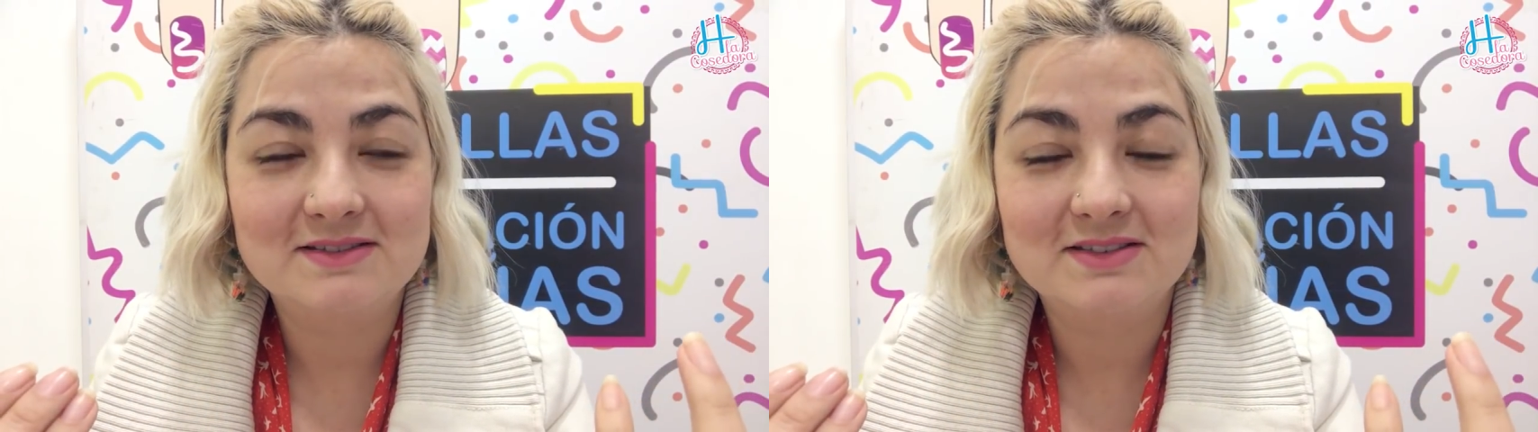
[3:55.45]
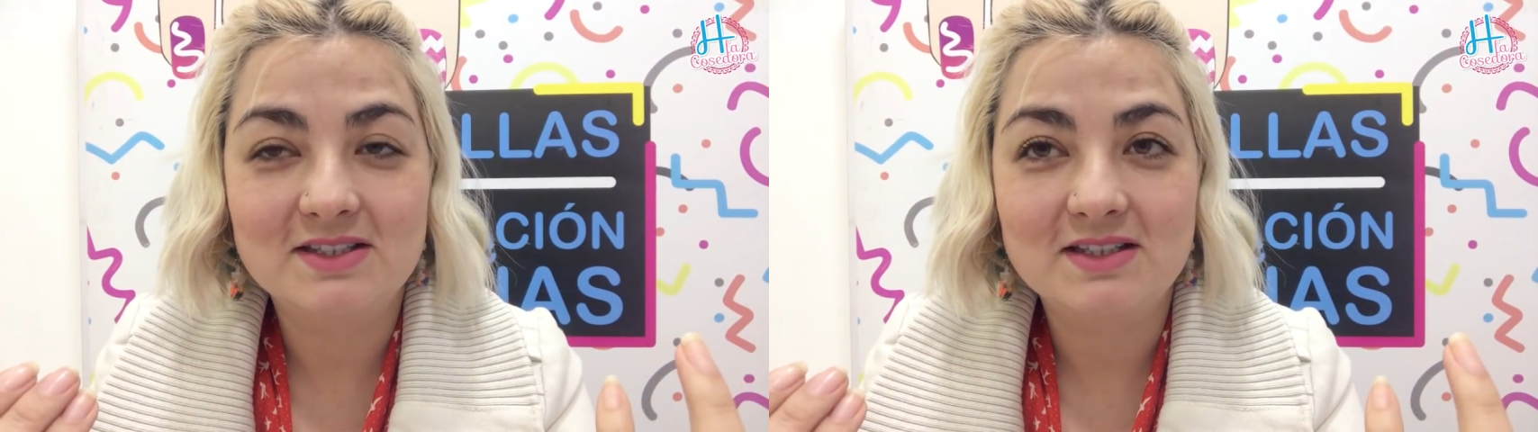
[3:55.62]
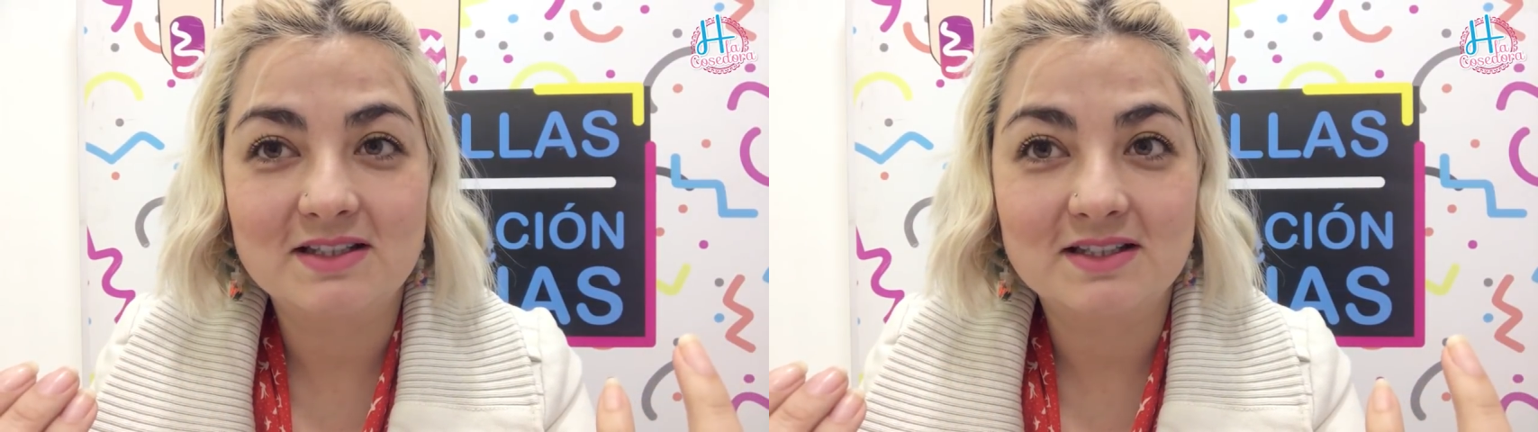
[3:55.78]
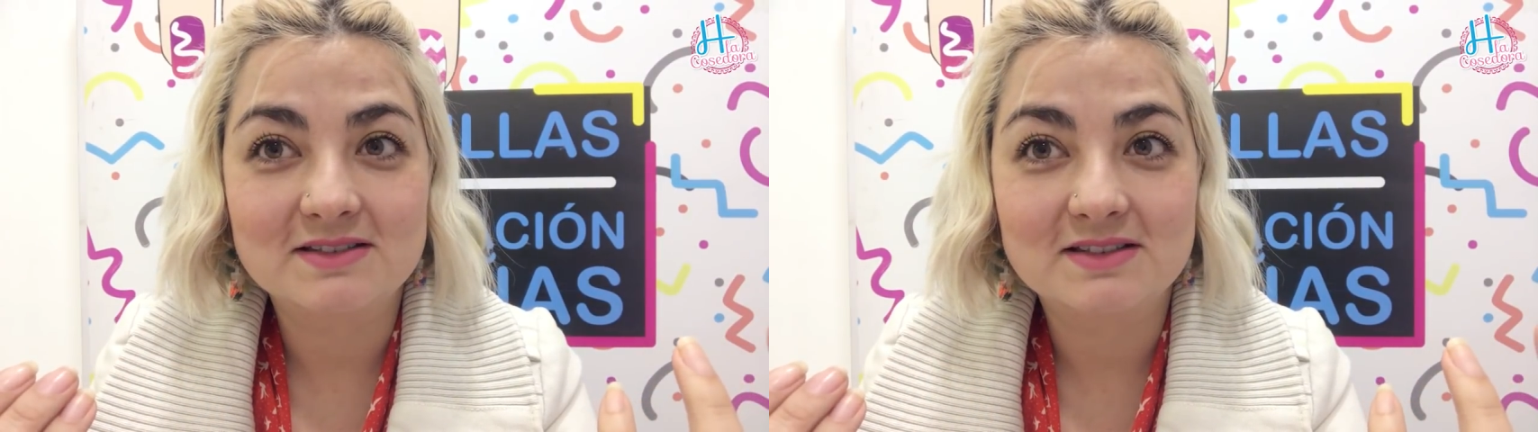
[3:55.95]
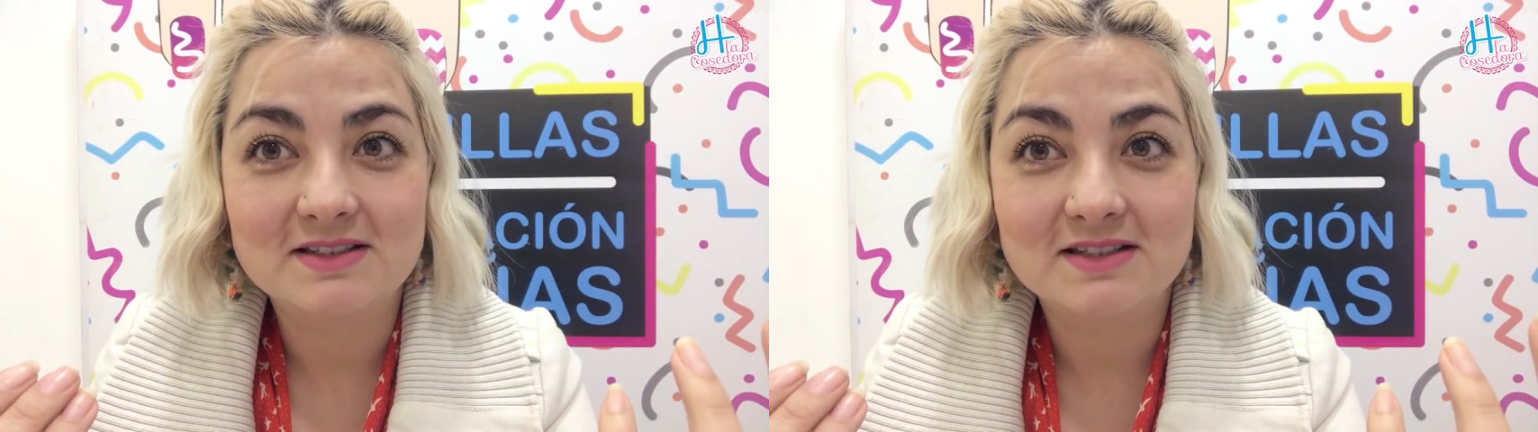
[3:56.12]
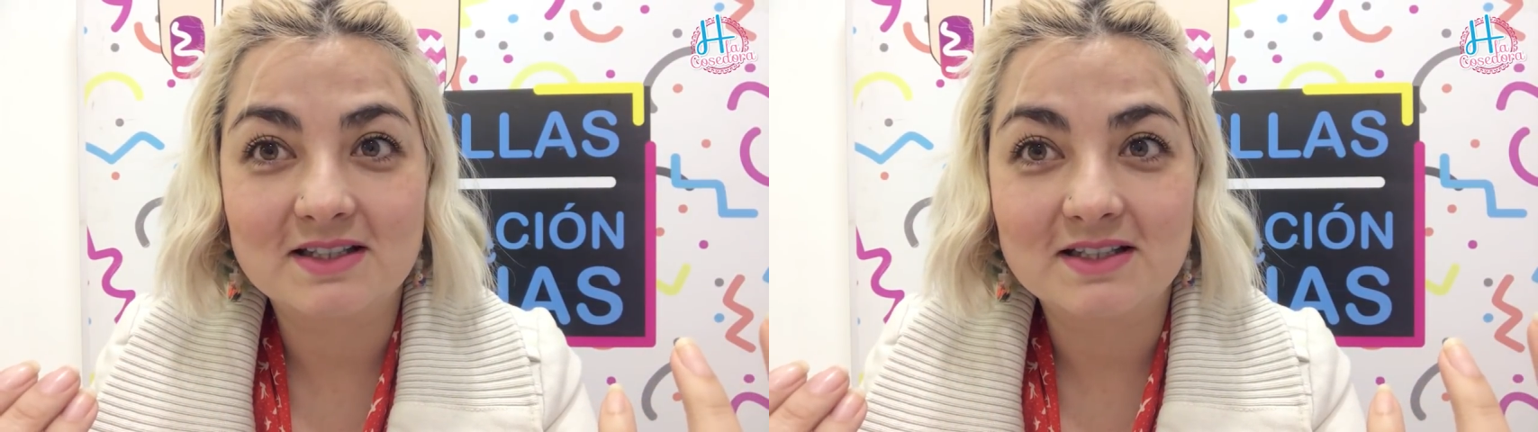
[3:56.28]
sí,
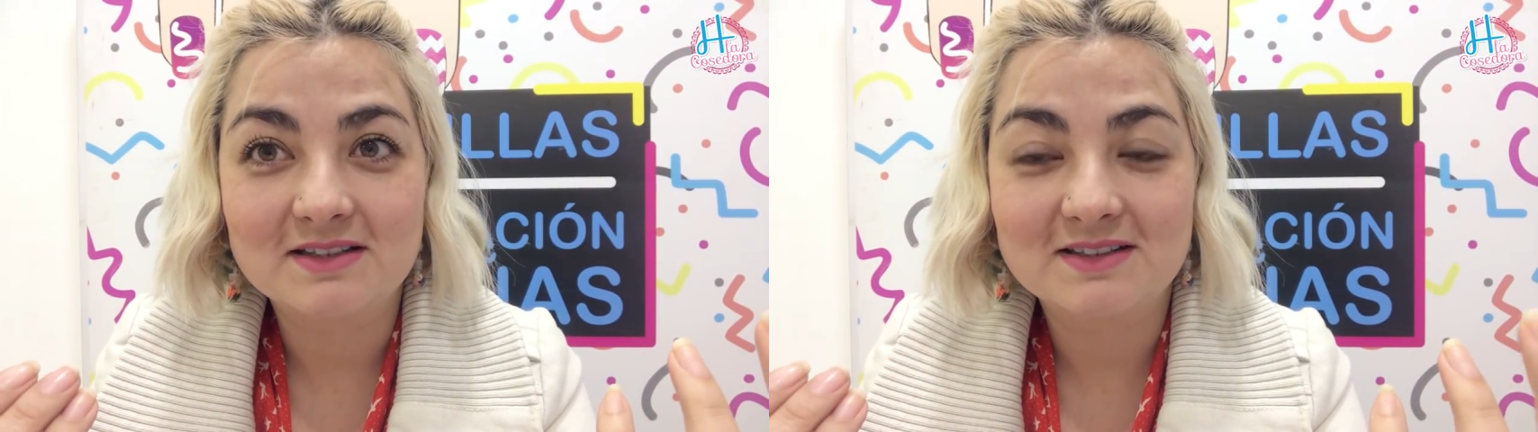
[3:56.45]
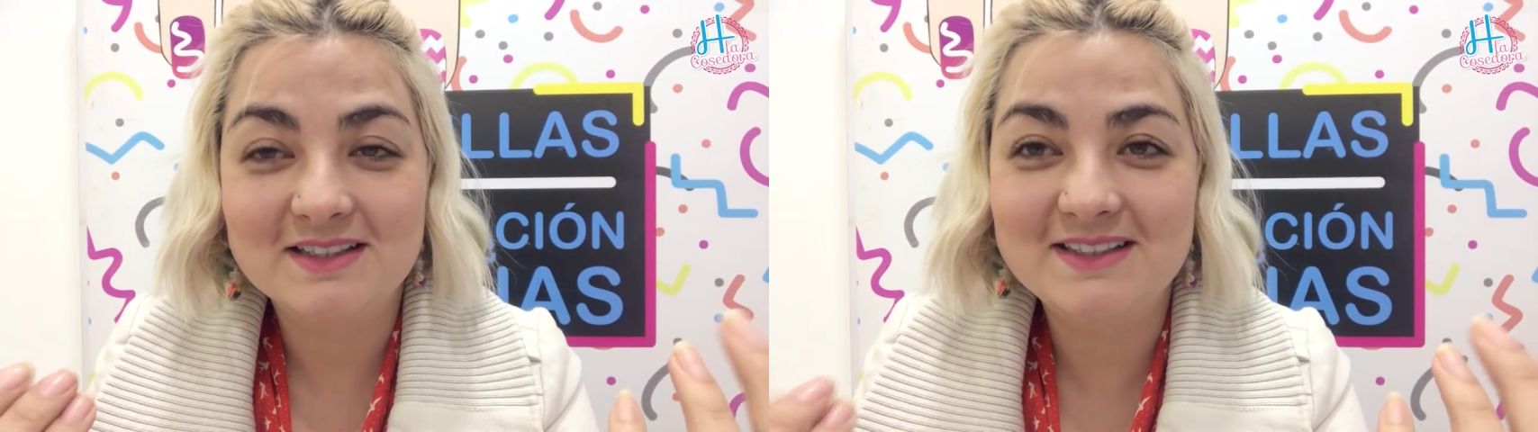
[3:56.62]
exenta,